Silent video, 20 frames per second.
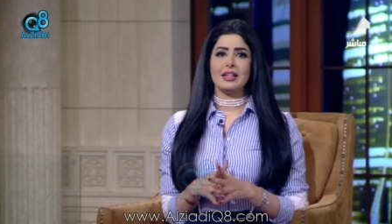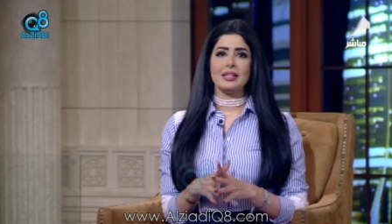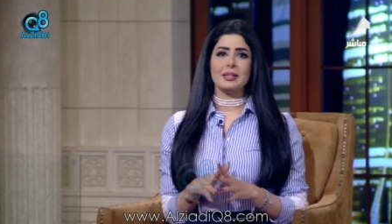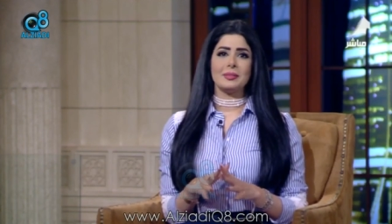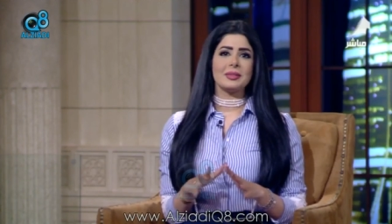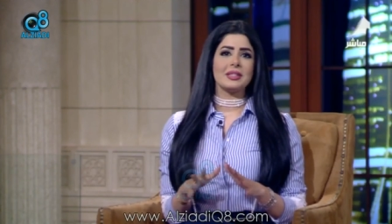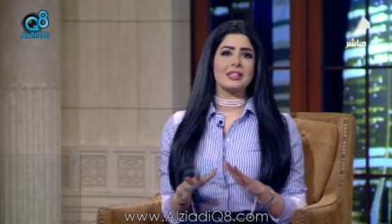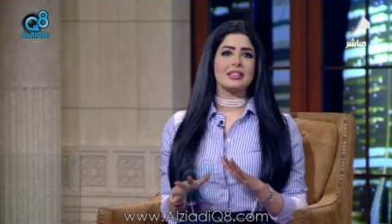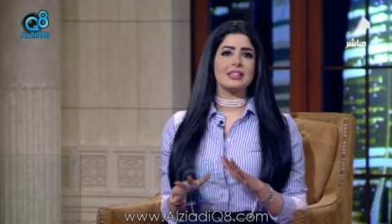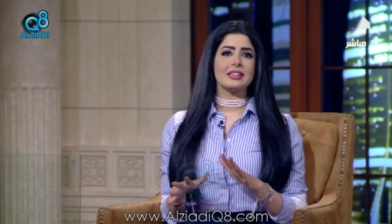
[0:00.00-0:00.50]

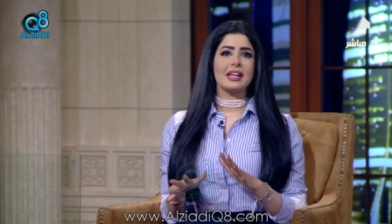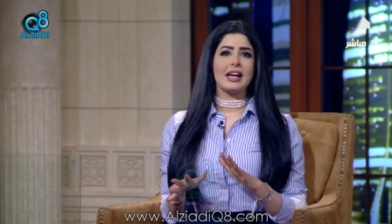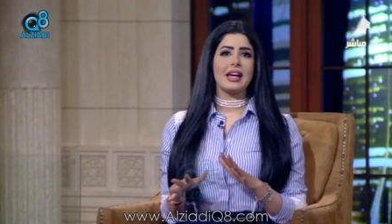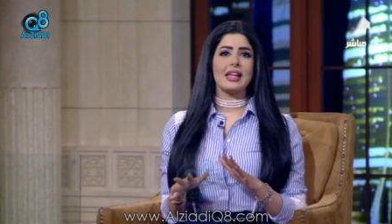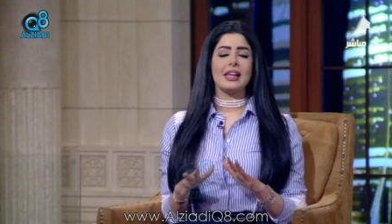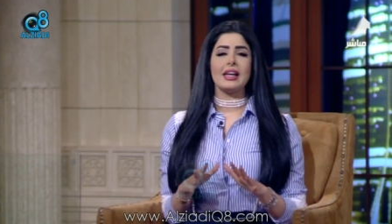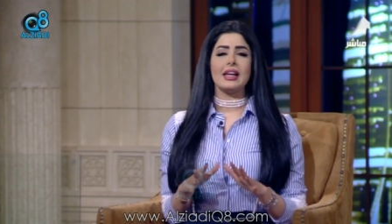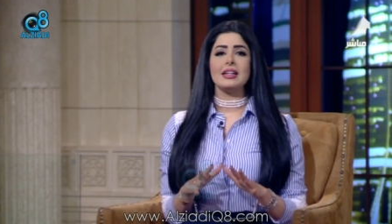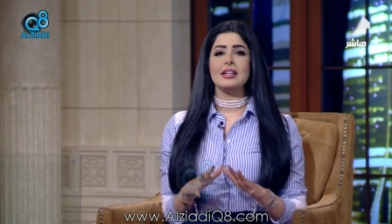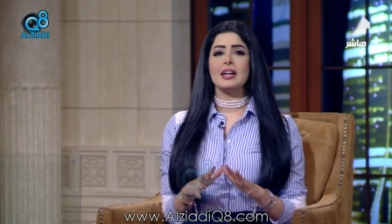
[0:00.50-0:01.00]
يمكن
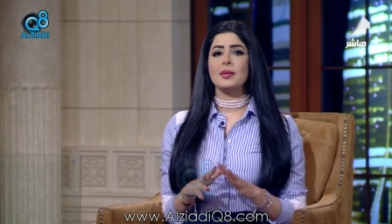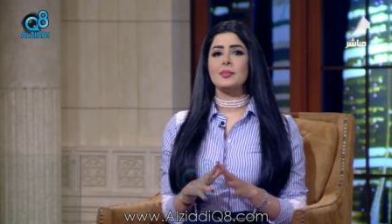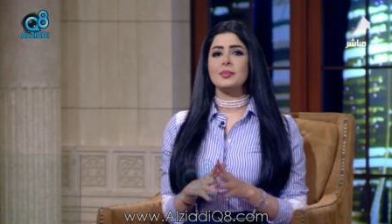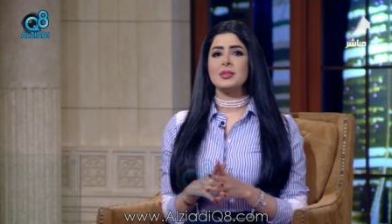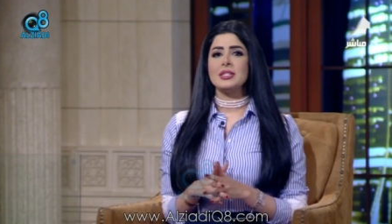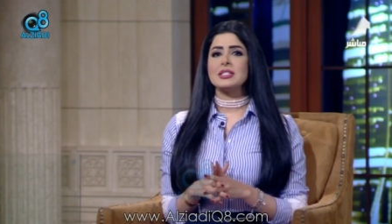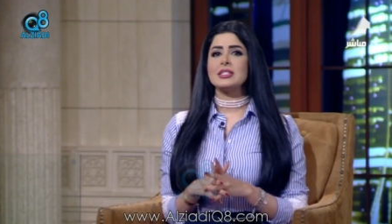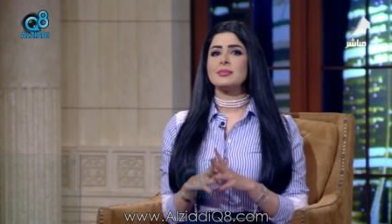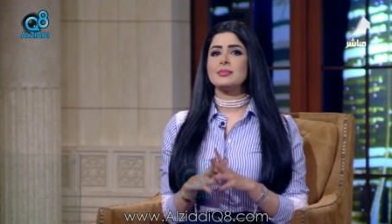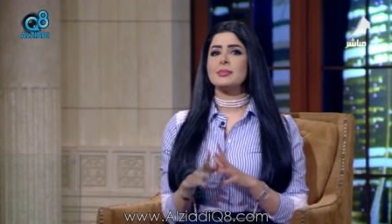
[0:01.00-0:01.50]
هالايام
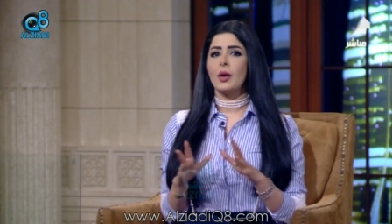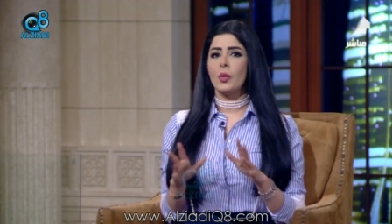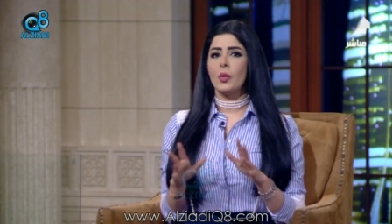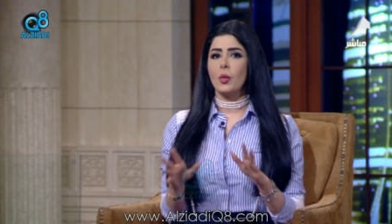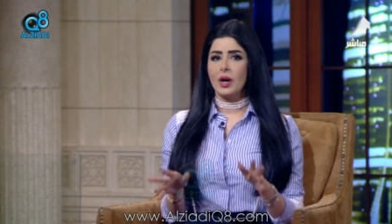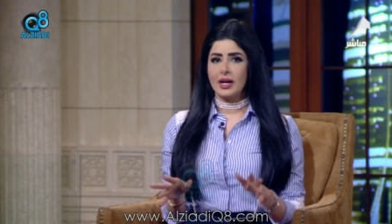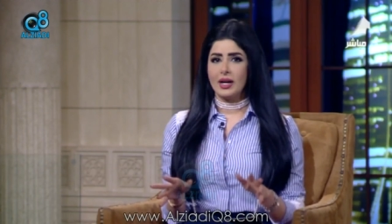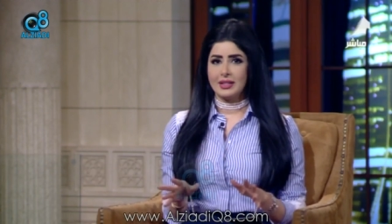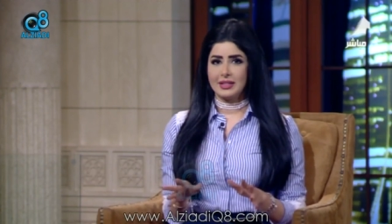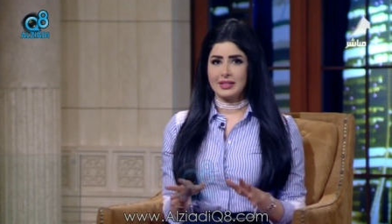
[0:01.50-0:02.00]
نسمع
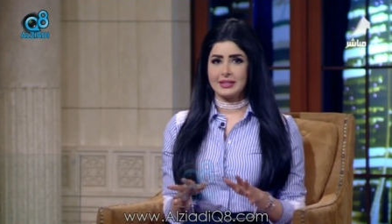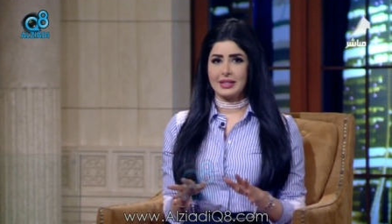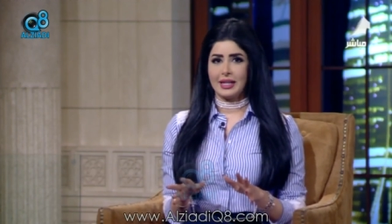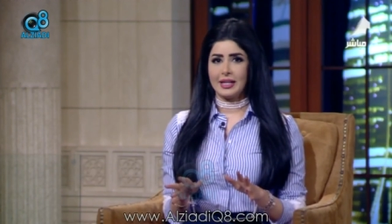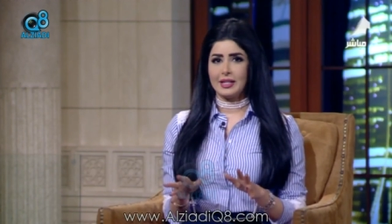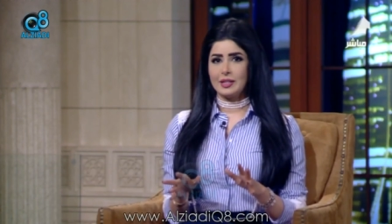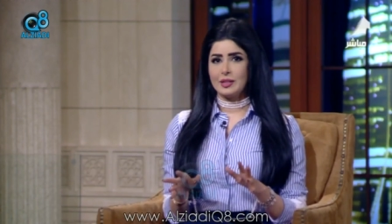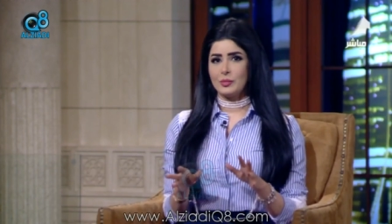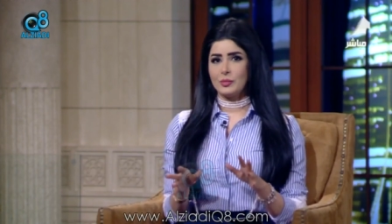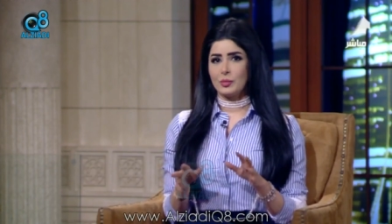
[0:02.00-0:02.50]
وايد
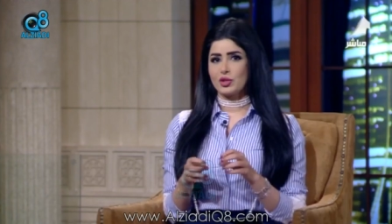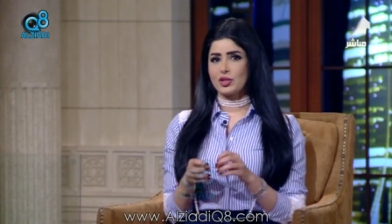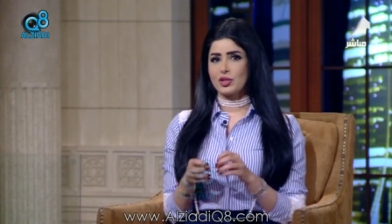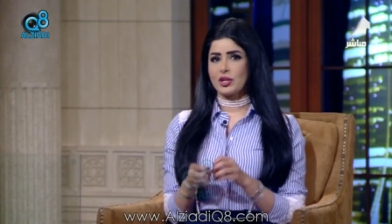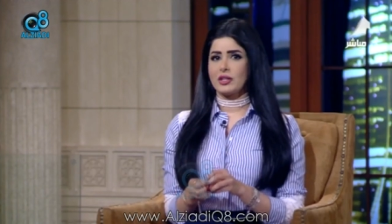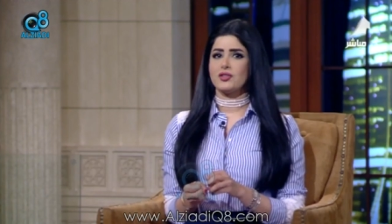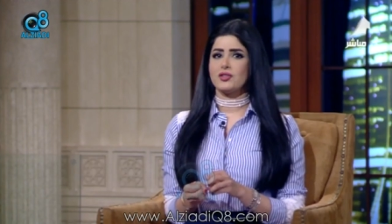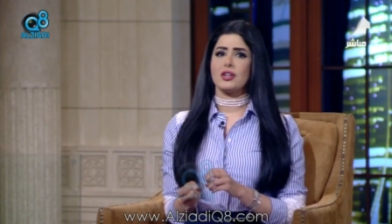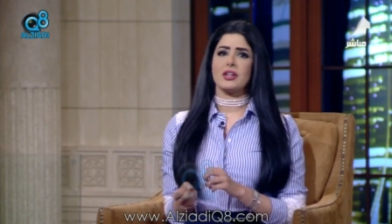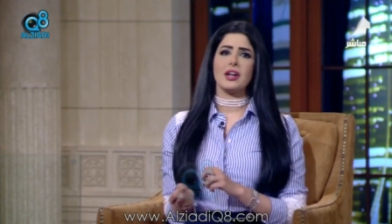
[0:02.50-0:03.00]
عن
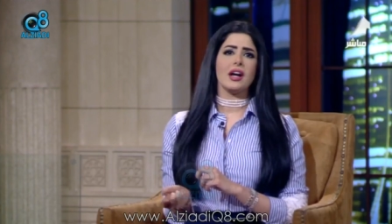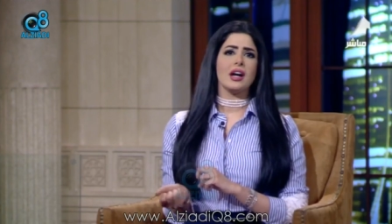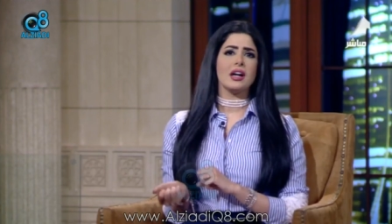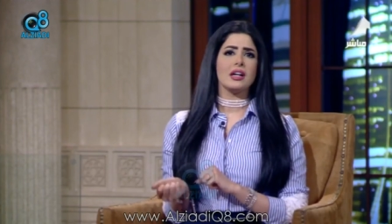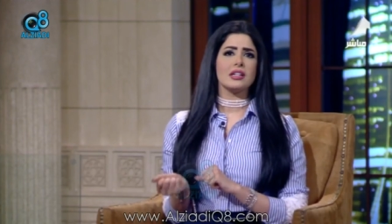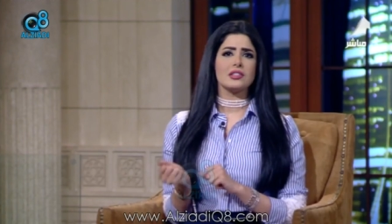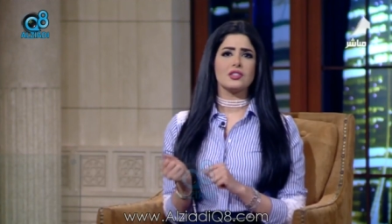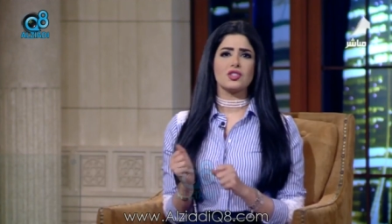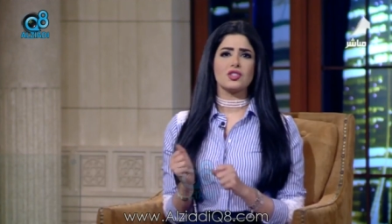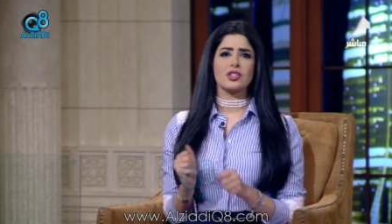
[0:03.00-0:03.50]

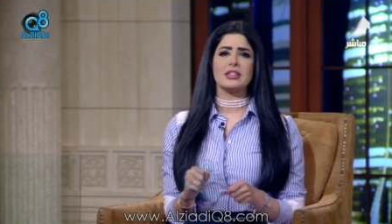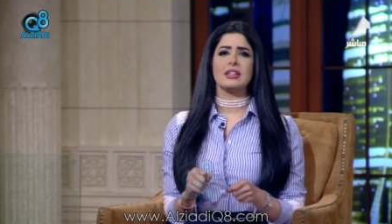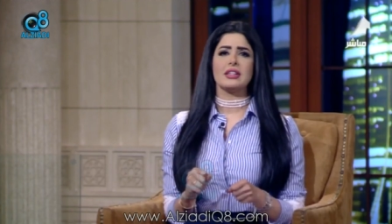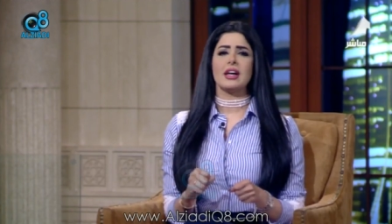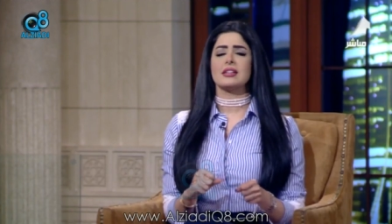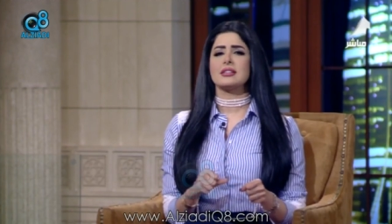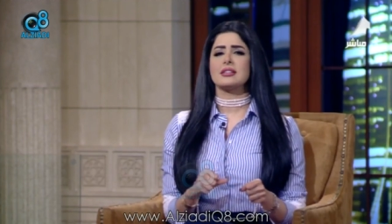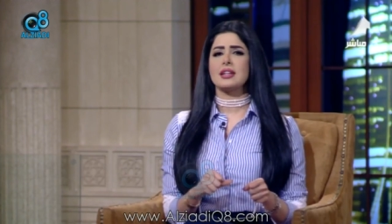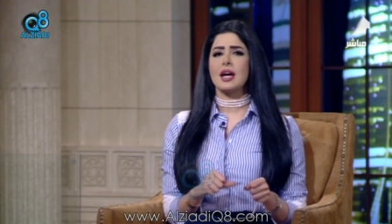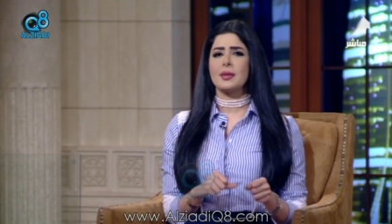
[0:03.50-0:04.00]
مشاجرات، شد
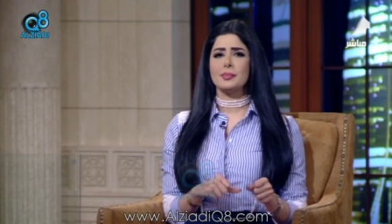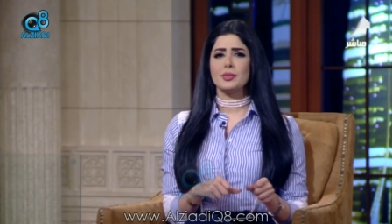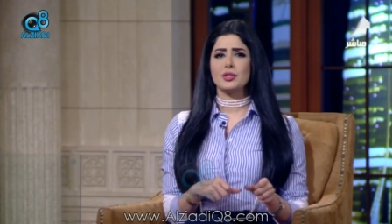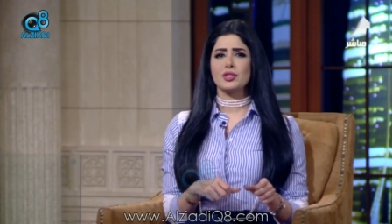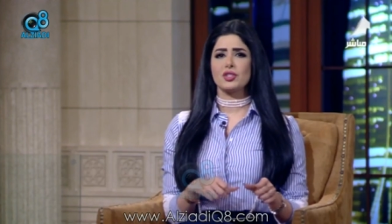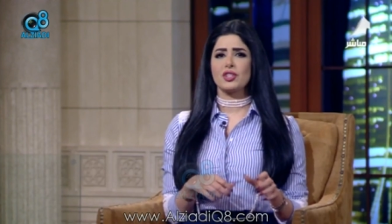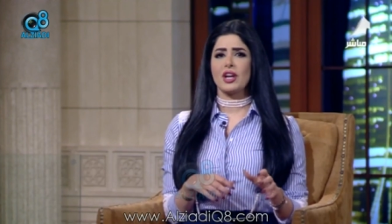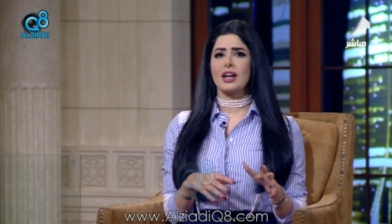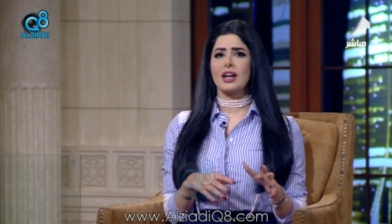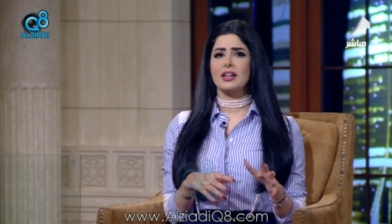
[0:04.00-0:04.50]
اعصاب
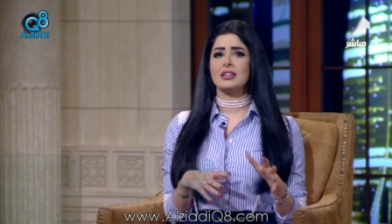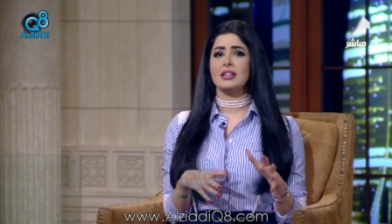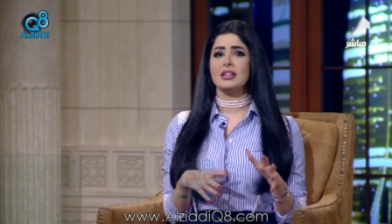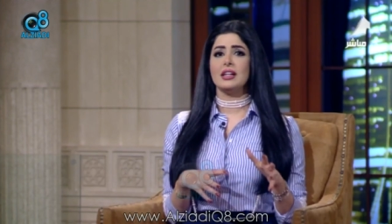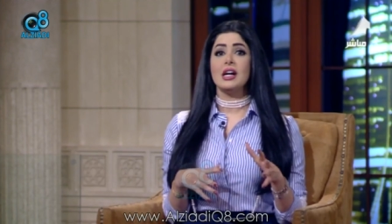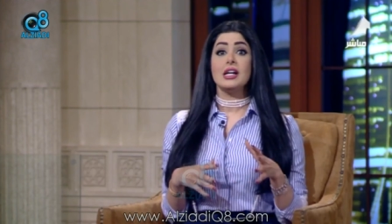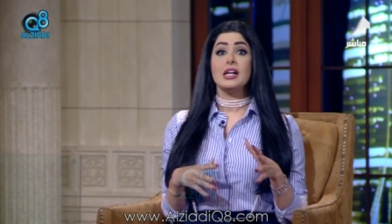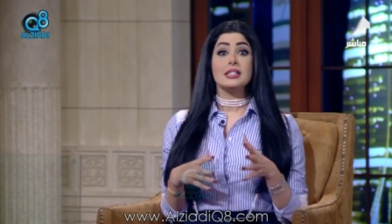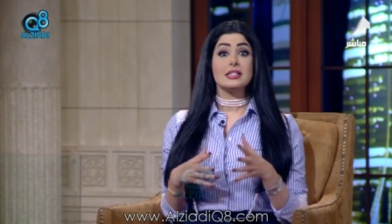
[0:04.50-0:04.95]
بالشارع،